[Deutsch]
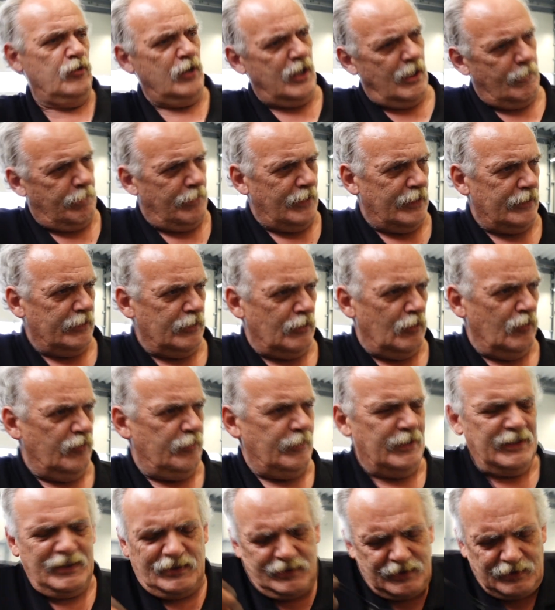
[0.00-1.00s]
Solarplatten drauf
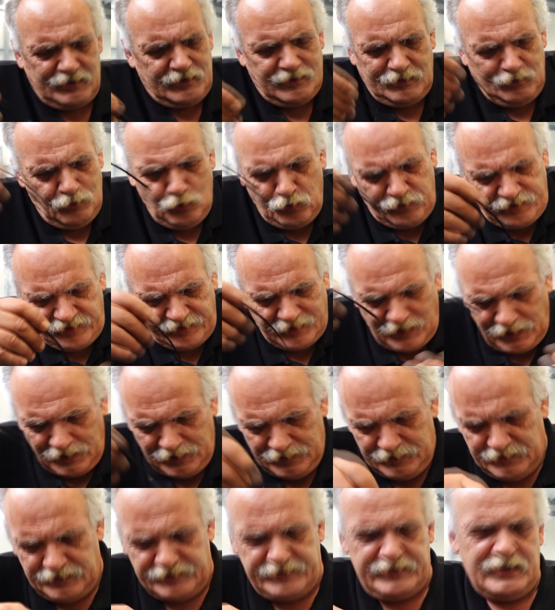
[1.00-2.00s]
mache. Das, das nützt
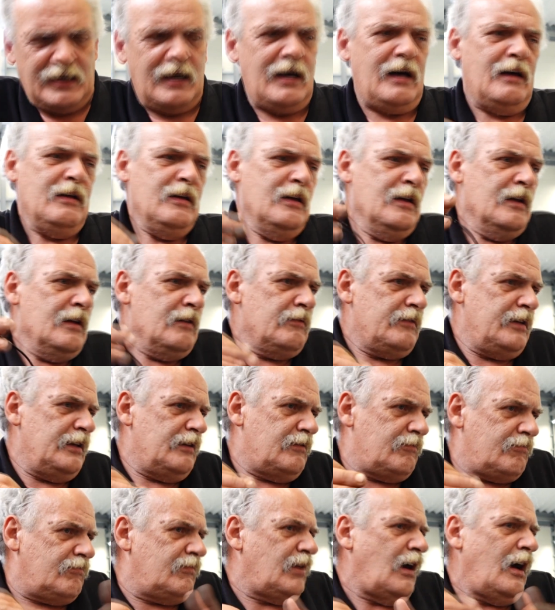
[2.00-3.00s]
alle nichts. Ja,
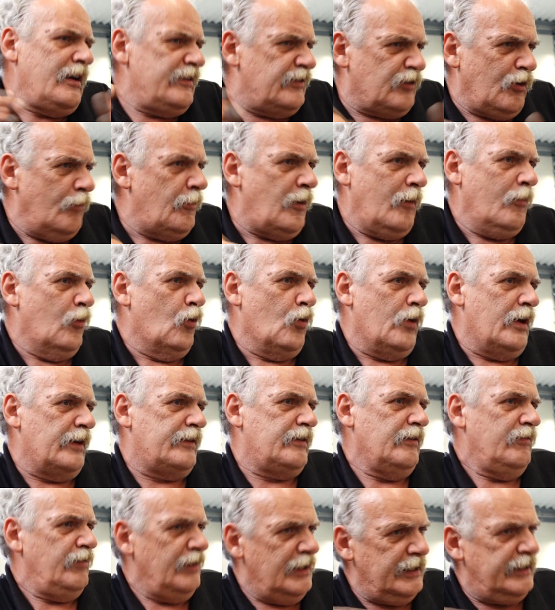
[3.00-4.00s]
die drei
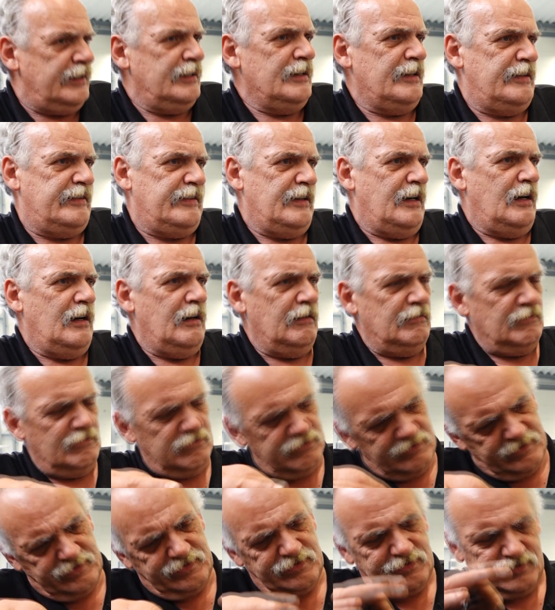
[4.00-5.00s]
Sommermonate will ich nicht sagen.
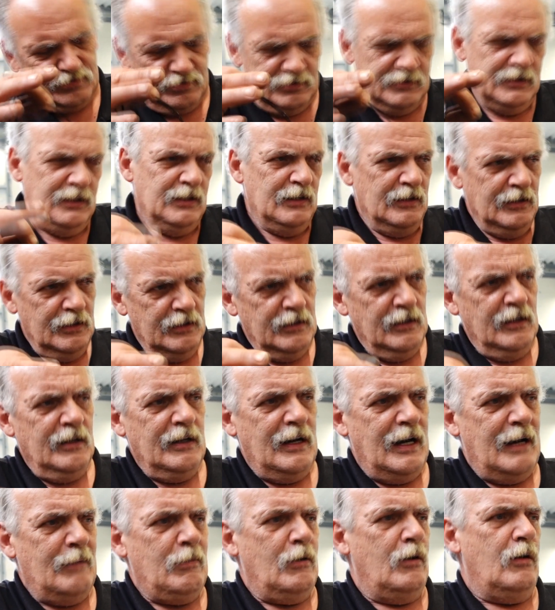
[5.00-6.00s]

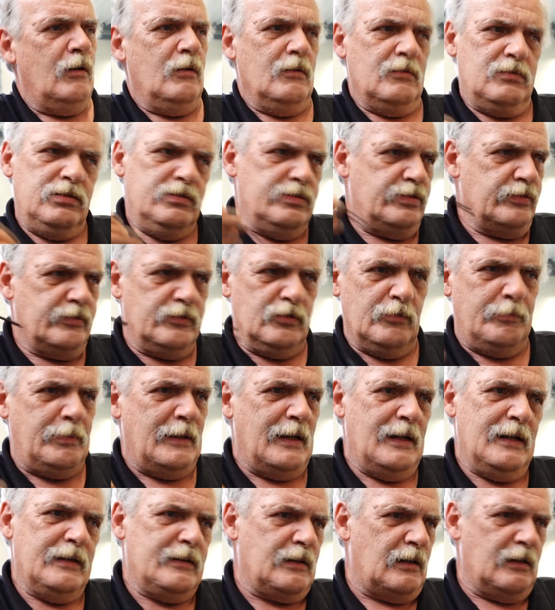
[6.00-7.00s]
Aber
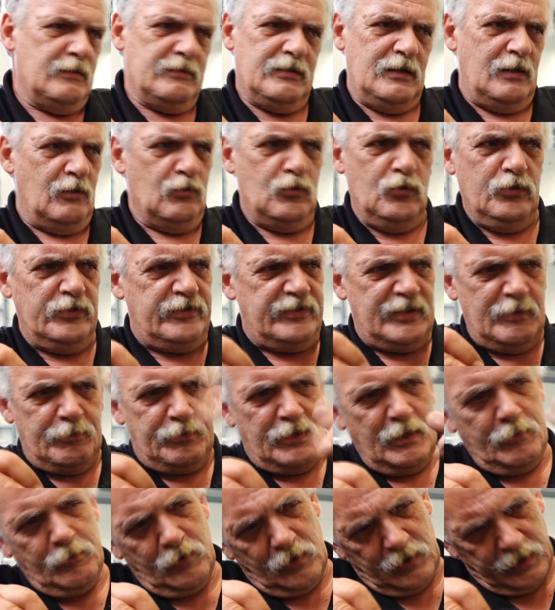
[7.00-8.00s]
sobald August,
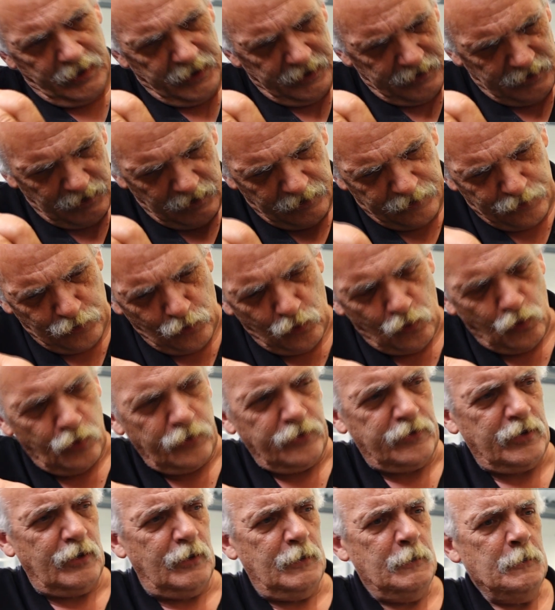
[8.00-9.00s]
September, da geht das so
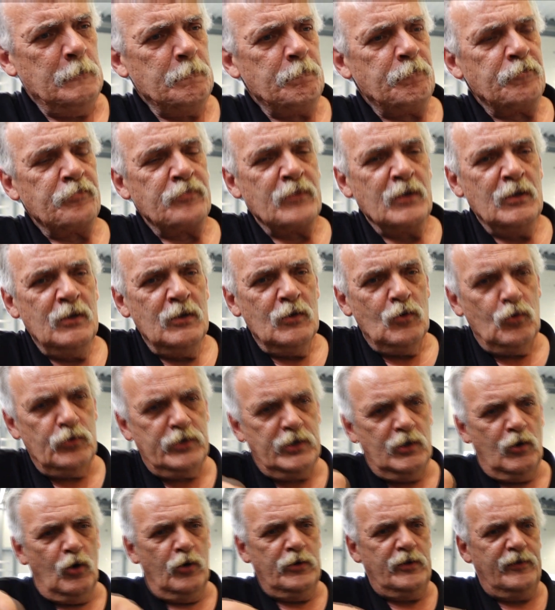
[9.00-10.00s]
runter und
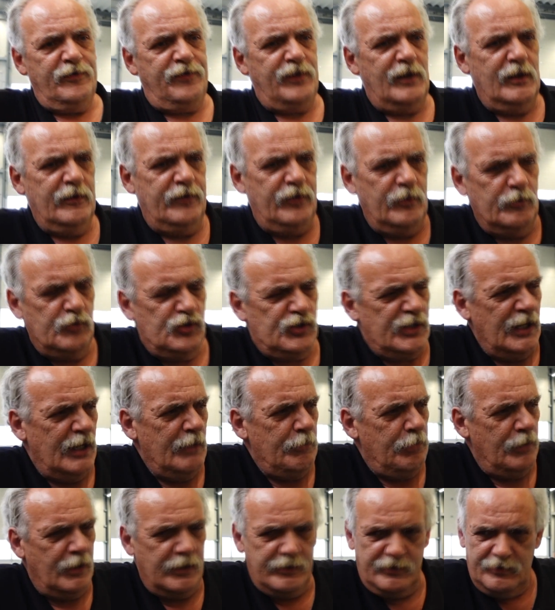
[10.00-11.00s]
die Leute fahren vom
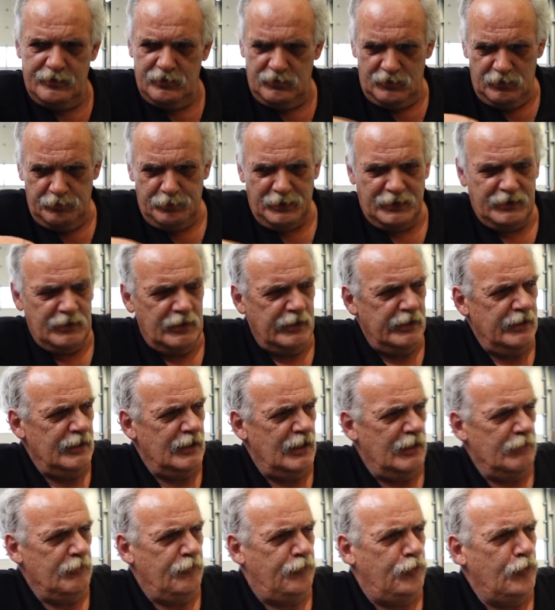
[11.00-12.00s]
Stellplatz, die Batterien
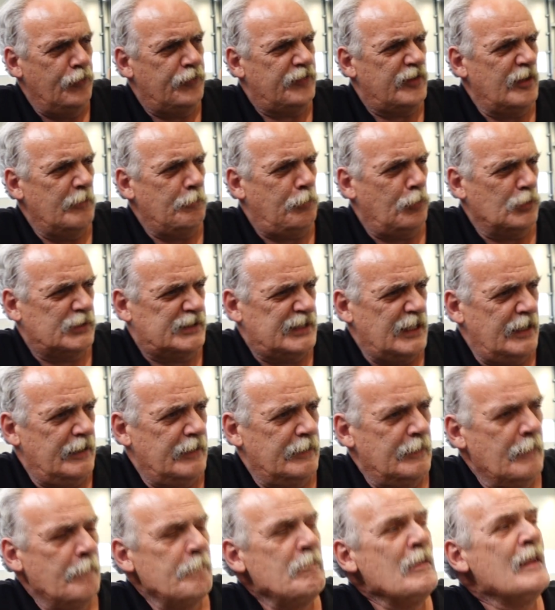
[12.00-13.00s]
haben 15 Prozent.